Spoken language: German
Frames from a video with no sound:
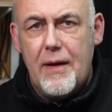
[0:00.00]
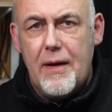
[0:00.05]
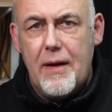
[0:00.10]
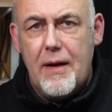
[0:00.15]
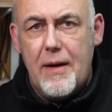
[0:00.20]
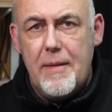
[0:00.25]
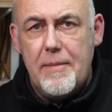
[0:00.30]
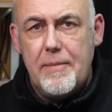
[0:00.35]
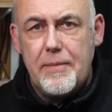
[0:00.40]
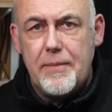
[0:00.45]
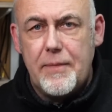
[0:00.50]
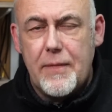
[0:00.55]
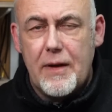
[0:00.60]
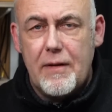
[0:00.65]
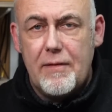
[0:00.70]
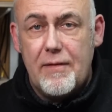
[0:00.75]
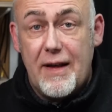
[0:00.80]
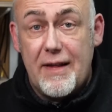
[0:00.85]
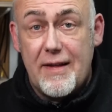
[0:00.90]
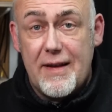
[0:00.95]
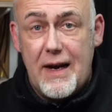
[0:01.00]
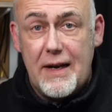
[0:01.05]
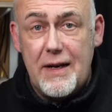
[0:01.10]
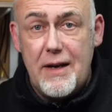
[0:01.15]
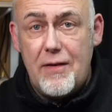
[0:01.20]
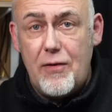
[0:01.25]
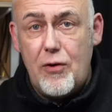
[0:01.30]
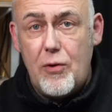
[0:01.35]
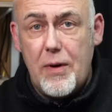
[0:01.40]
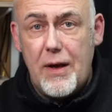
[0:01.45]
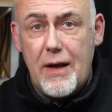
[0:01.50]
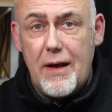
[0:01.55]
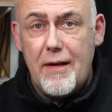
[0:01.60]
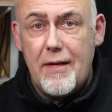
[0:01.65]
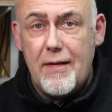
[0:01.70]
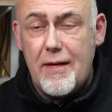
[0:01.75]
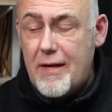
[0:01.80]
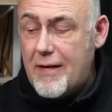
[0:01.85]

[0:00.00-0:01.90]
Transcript: Ähm, was kann es übrigens?